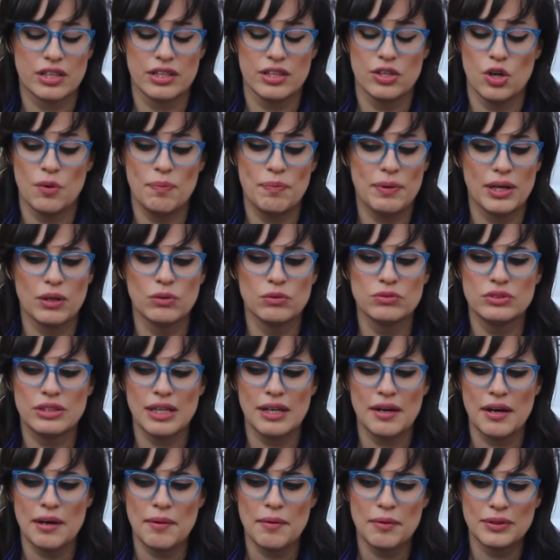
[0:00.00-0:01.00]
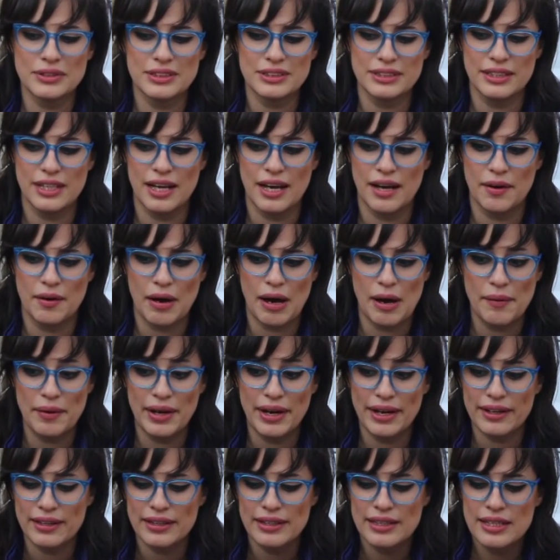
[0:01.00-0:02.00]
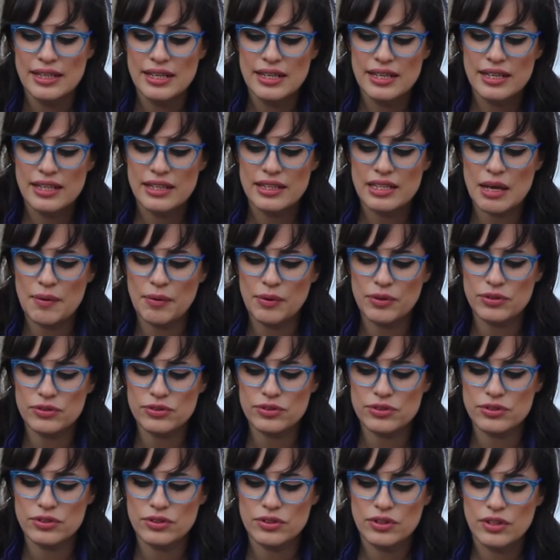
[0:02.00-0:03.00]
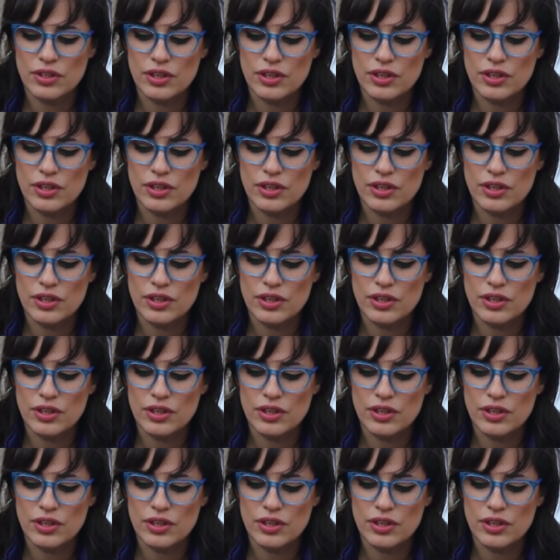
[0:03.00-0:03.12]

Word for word: que nos preguntábamos era, a ver, digamos,